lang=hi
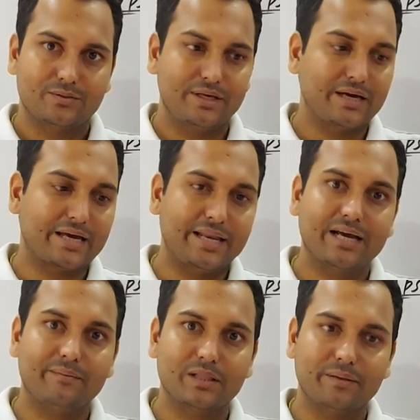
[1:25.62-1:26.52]
तो ये
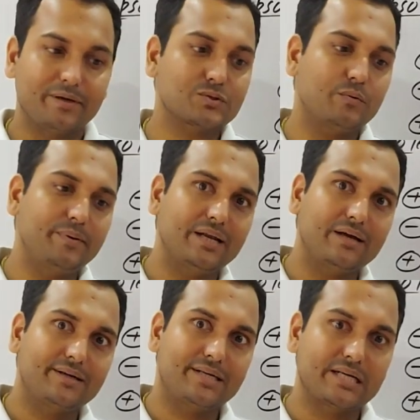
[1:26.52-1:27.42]
कहने का मतलब है इसको
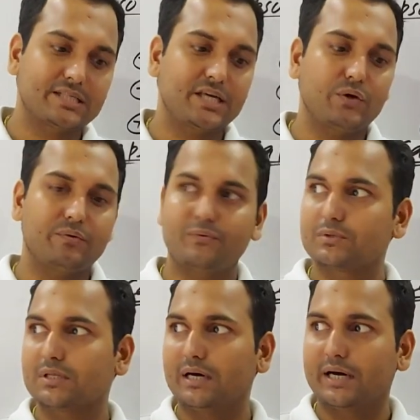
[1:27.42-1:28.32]
बिना टच किए हुए
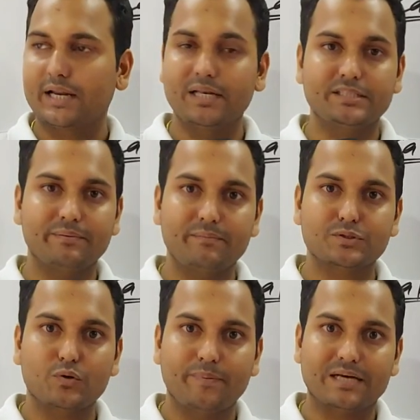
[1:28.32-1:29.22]
फोर्स लगा रहा है जब हम
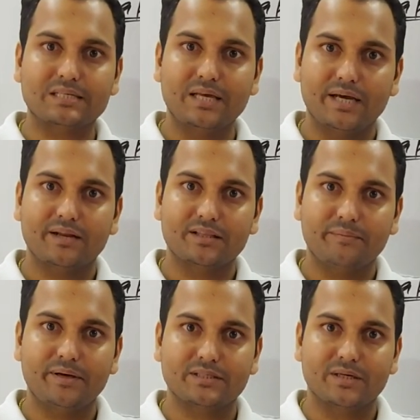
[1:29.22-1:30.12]
इसको पास लेके आ रहे हैं
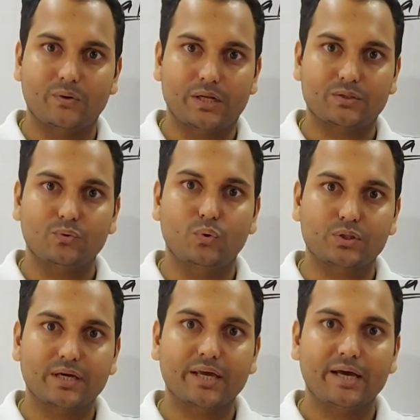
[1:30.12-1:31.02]
तभी ऐसा हो रहा है तो
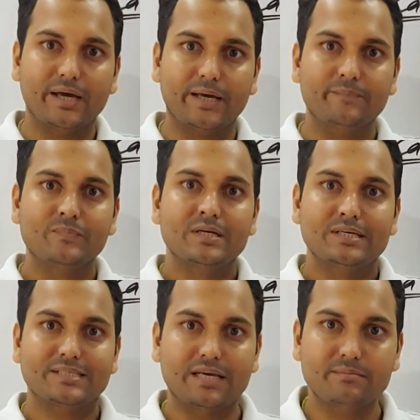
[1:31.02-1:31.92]
होता क्या है
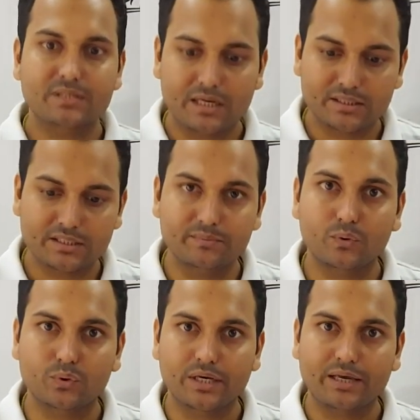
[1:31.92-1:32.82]
सेम चार्जेस
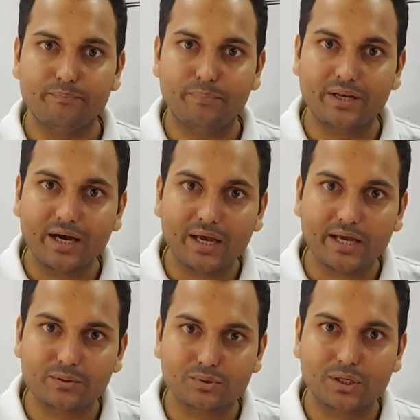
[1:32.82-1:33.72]
में होता है कि बिना
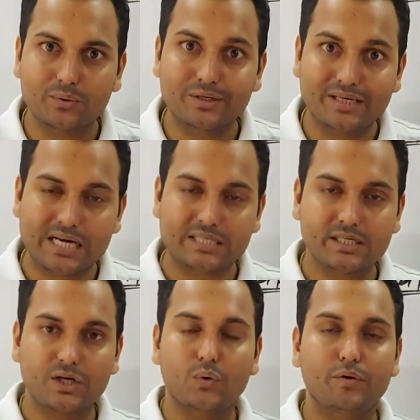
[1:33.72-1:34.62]
एक दूसरे को टच
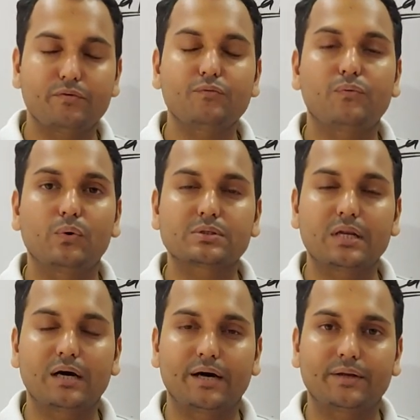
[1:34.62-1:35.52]
किए हुए वो फोर्स
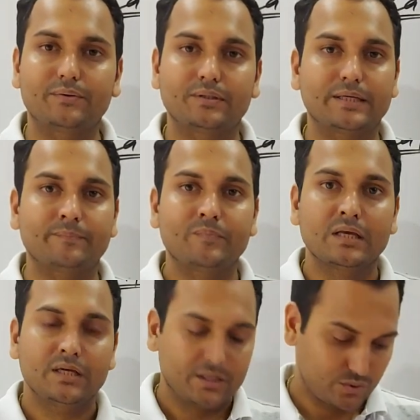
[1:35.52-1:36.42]
लगा रहे होते हैं
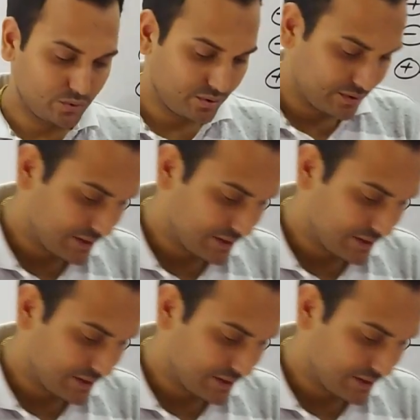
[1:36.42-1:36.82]
तो